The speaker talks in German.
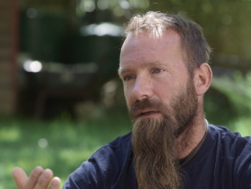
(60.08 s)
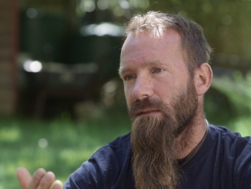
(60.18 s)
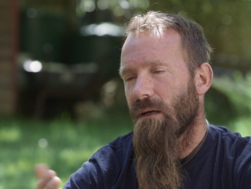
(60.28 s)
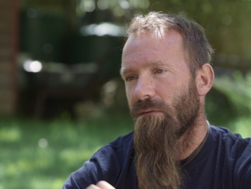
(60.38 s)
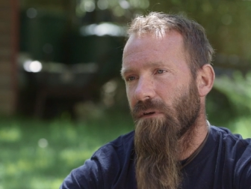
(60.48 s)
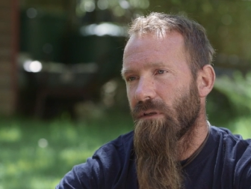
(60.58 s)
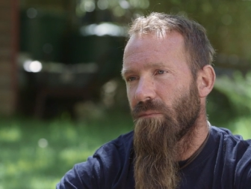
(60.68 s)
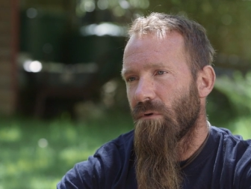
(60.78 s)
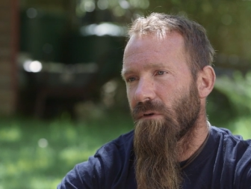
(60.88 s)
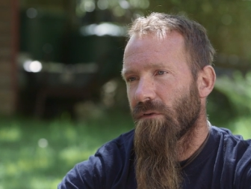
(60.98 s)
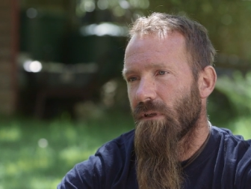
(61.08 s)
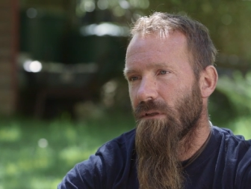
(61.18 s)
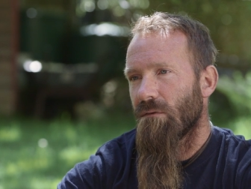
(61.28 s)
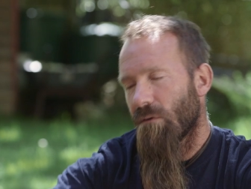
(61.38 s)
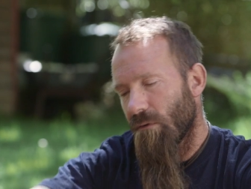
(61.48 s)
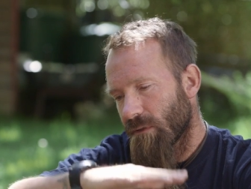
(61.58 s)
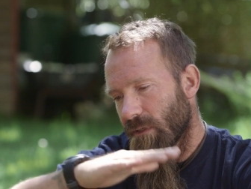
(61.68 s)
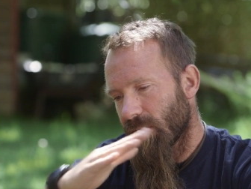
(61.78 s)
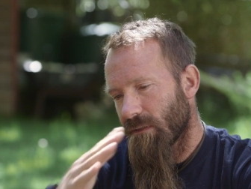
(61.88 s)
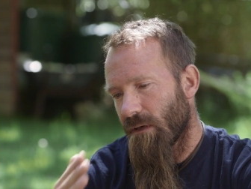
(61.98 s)
da hat sich einfach die Bodenverdichtung gelöst,
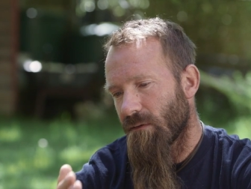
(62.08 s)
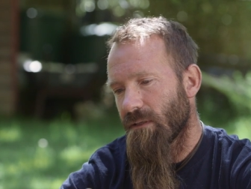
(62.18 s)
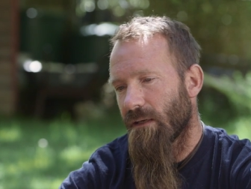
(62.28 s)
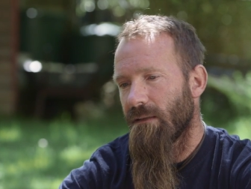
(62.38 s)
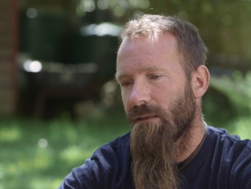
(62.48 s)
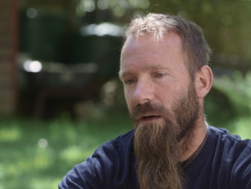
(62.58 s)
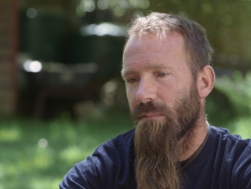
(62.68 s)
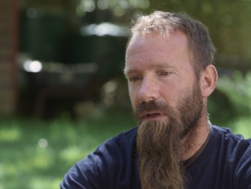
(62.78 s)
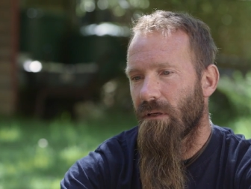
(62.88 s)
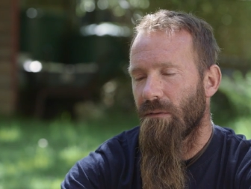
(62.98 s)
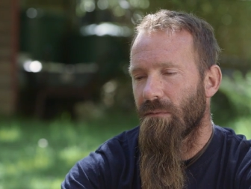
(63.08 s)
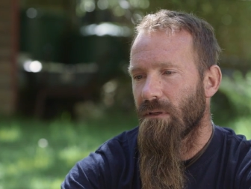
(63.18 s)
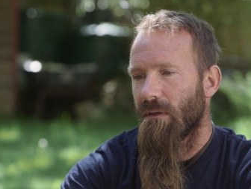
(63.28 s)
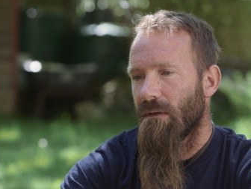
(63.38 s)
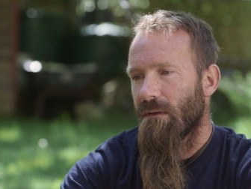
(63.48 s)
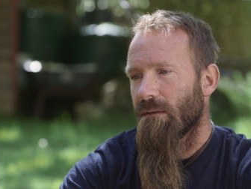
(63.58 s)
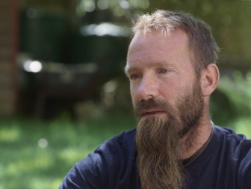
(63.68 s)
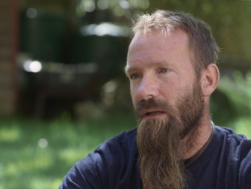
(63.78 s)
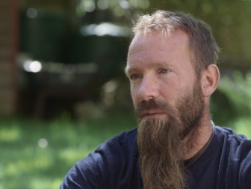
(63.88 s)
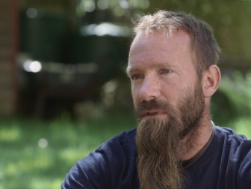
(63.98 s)
dann ist das Haus nach hinten abgekippt.
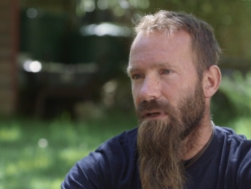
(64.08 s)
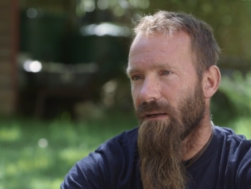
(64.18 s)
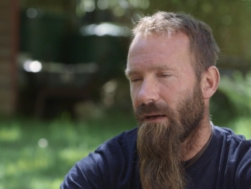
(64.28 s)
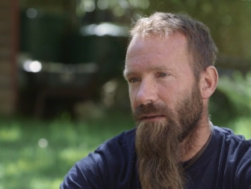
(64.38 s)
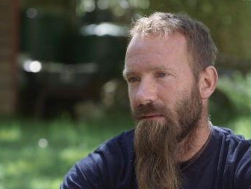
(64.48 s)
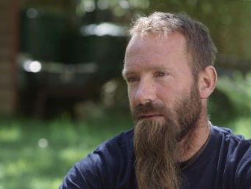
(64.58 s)
Dann haben sie ja kein,